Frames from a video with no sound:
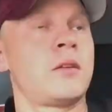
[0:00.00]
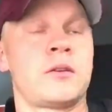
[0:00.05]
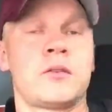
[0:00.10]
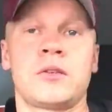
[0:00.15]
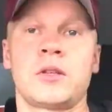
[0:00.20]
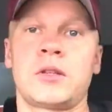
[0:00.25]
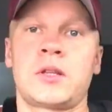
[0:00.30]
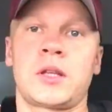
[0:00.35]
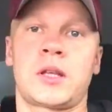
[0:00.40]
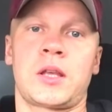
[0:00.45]

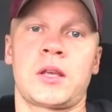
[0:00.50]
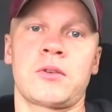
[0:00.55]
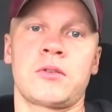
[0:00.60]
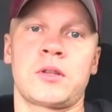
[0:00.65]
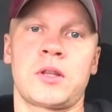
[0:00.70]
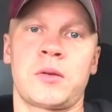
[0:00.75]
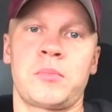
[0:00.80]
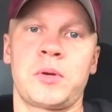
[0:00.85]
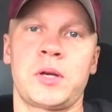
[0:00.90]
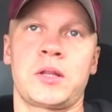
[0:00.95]
Вот такие
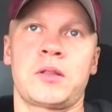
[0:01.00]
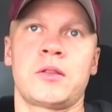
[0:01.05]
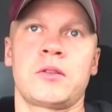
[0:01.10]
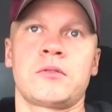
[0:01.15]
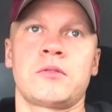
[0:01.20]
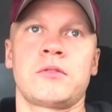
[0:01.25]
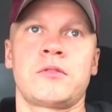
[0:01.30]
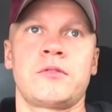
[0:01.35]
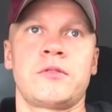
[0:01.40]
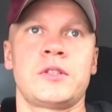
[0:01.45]
вот, ребят,
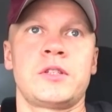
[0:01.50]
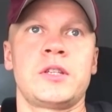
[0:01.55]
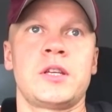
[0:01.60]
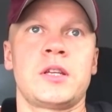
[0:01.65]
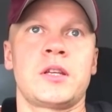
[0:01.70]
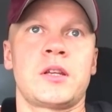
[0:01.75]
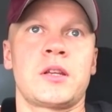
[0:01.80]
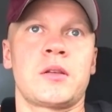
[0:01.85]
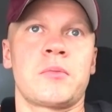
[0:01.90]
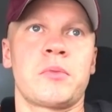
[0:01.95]

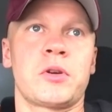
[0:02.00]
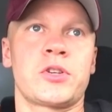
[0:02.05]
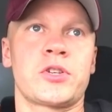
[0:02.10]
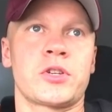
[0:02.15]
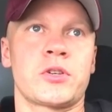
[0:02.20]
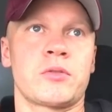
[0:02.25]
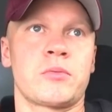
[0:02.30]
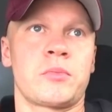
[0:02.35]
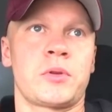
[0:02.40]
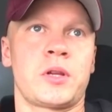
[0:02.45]
нововведения
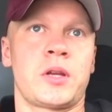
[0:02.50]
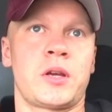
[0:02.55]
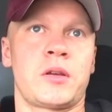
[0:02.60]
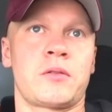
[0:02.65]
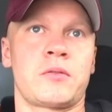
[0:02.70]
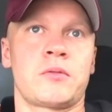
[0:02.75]
небольшие у меня.